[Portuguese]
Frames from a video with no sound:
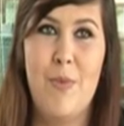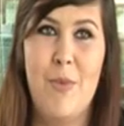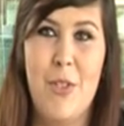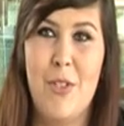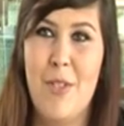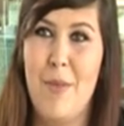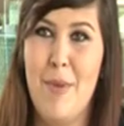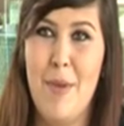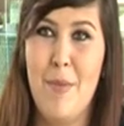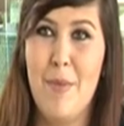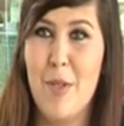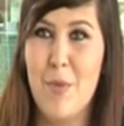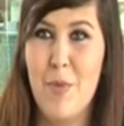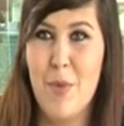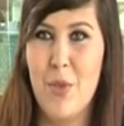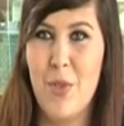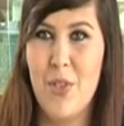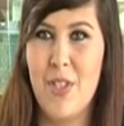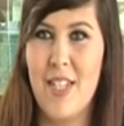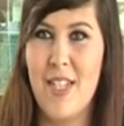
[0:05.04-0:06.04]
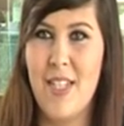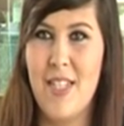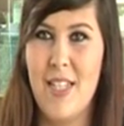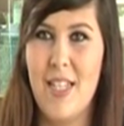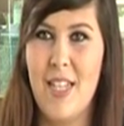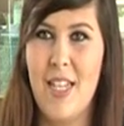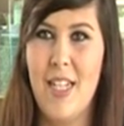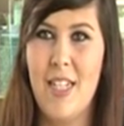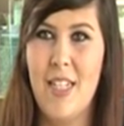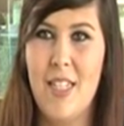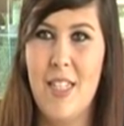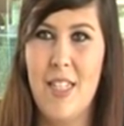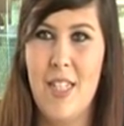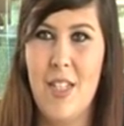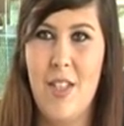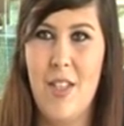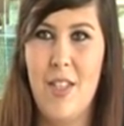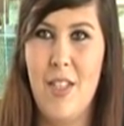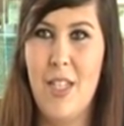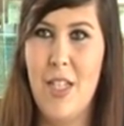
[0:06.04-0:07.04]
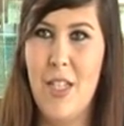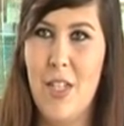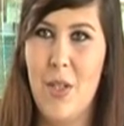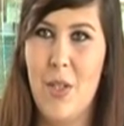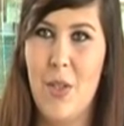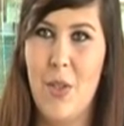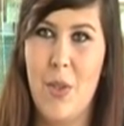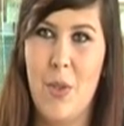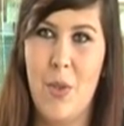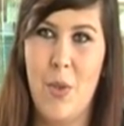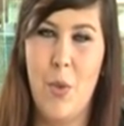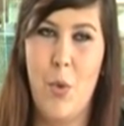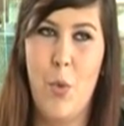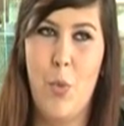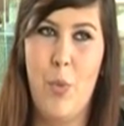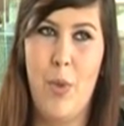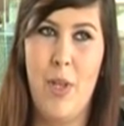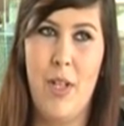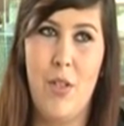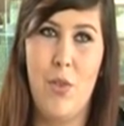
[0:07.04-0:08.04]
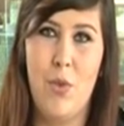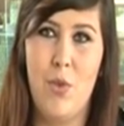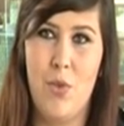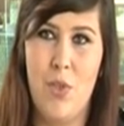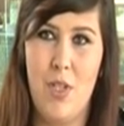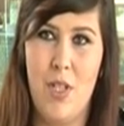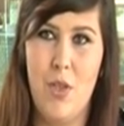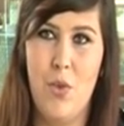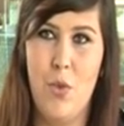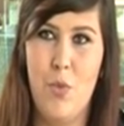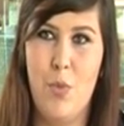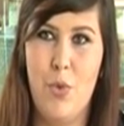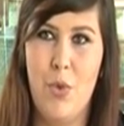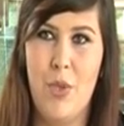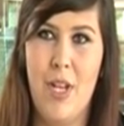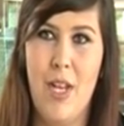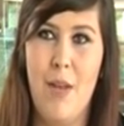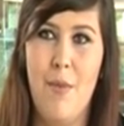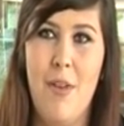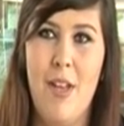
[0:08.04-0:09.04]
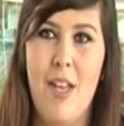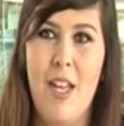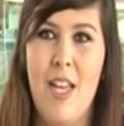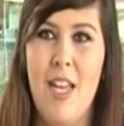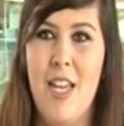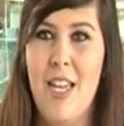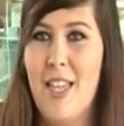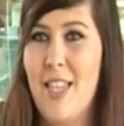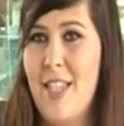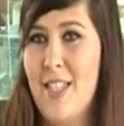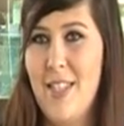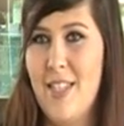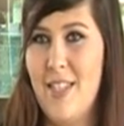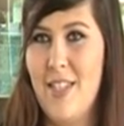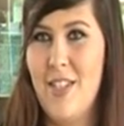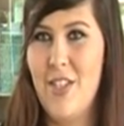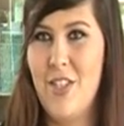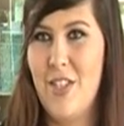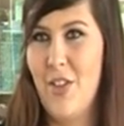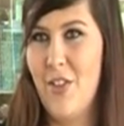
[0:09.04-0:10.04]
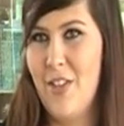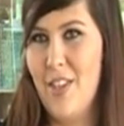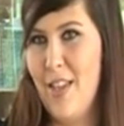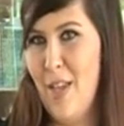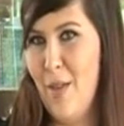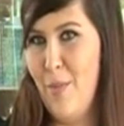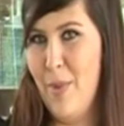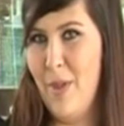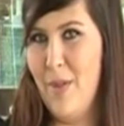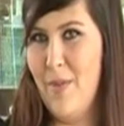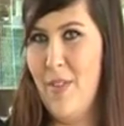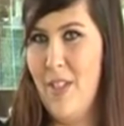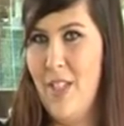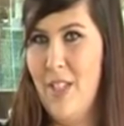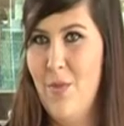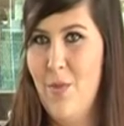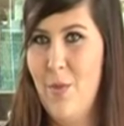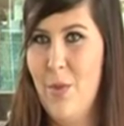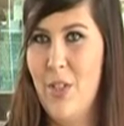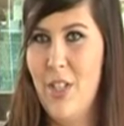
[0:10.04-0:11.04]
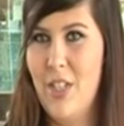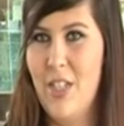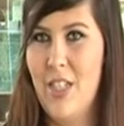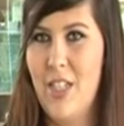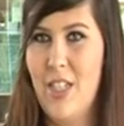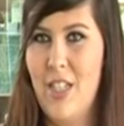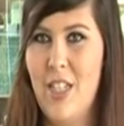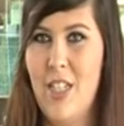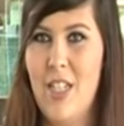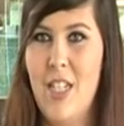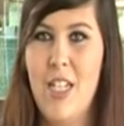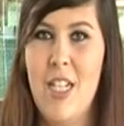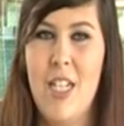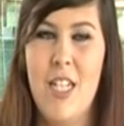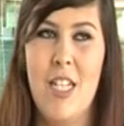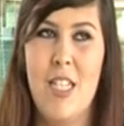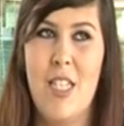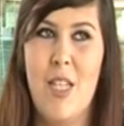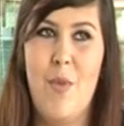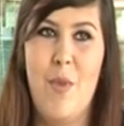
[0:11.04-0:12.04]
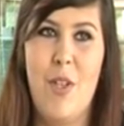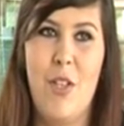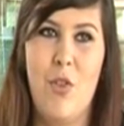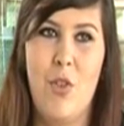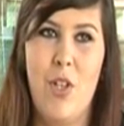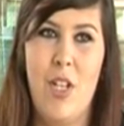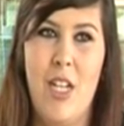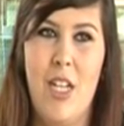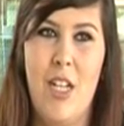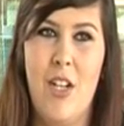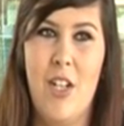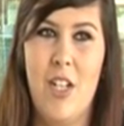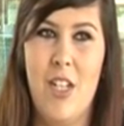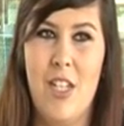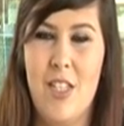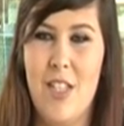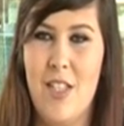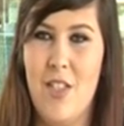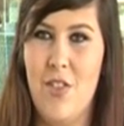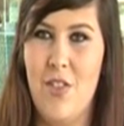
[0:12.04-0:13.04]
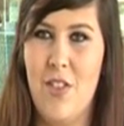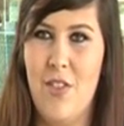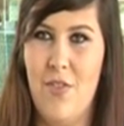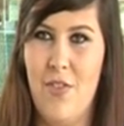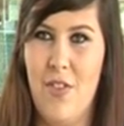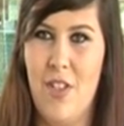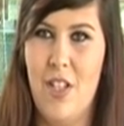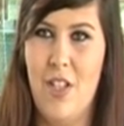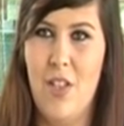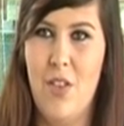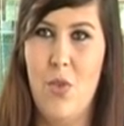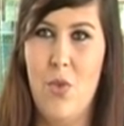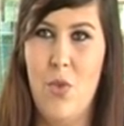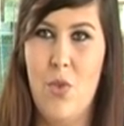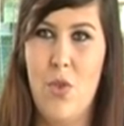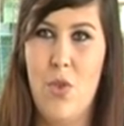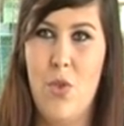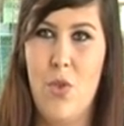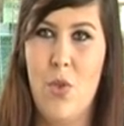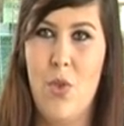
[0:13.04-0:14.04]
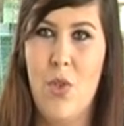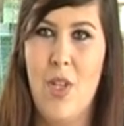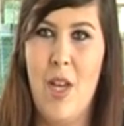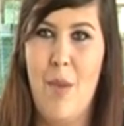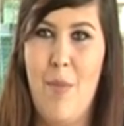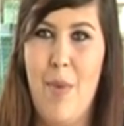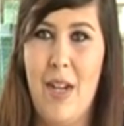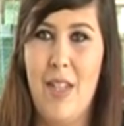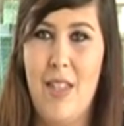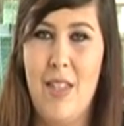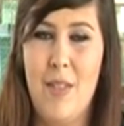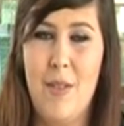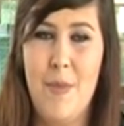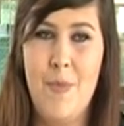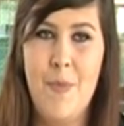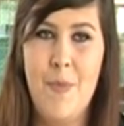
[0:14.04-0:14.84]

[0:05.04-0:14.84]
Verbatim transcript: Não sabia mesmo que curso é que seguir, li eh, o plano do centro, o programa, e disse isto é o ideal para mim porque sempre adorei a organização de eventos, tudo o que é a parte